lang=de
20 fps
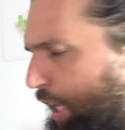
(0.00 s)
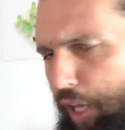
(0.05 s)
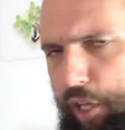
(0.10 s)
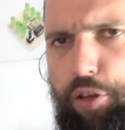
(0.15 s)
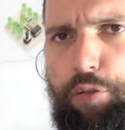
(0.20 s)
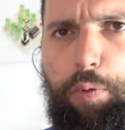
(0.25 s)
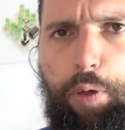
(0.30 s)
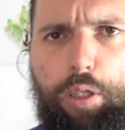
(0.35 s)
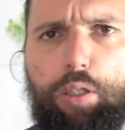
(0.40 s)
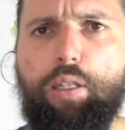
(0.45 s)

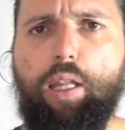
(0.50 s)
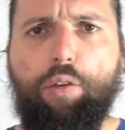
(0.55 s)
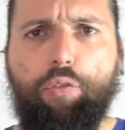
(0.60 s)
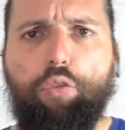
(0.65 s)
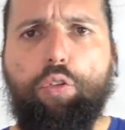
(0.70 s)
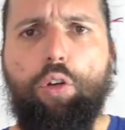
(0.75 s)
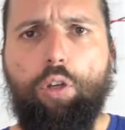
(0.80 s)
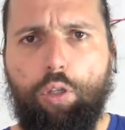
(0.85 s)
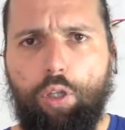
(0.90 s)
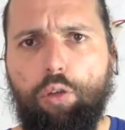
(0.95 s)
Es wird
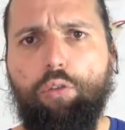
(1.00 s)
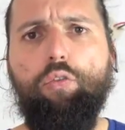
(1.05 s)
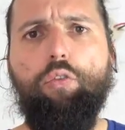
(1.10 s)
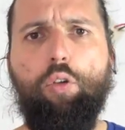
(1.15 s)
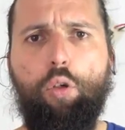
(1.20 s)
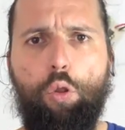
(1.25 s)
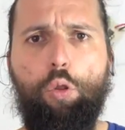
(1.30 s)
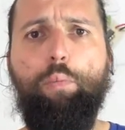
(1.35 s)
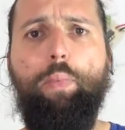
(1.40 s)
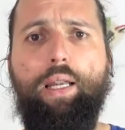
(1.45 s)

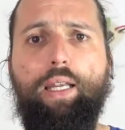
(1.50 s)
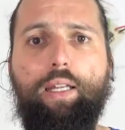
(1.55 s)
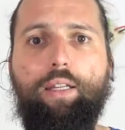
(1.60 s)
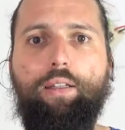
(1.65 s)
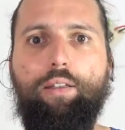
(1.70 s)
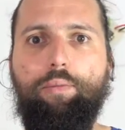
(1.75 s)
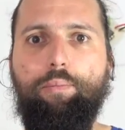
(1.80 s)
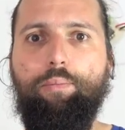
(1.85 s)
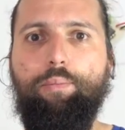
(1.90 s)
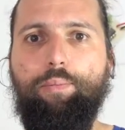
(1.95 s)
definitiv
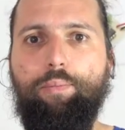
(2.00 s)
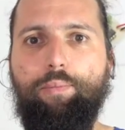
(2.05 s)
spannend.